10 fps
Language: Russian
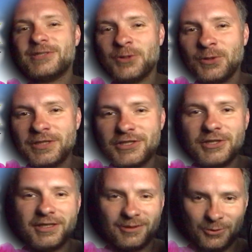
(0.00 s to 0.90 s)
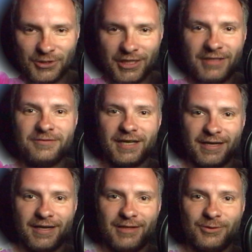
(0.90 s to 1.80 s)
солнечных лучей в
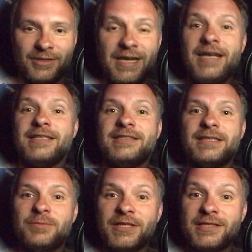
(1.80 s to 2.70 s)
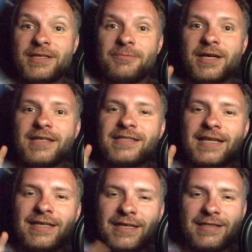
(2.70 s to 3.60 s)
награду. сибирским,
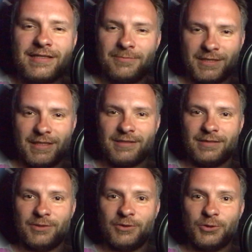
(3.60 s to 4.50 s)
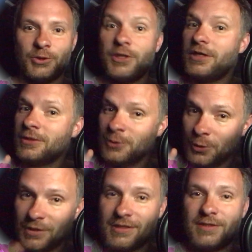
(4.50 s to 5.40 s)
красноярским сердцем и душой,
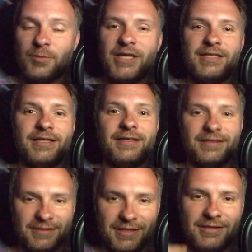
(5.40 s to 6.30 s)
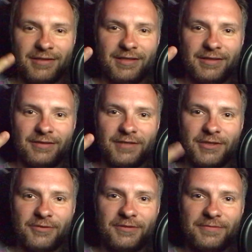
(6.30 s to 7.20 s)
но из Испании, диктор Данил
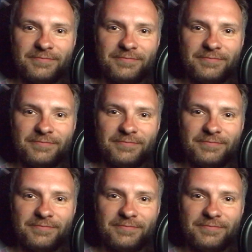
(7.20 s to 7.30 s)
Иванов.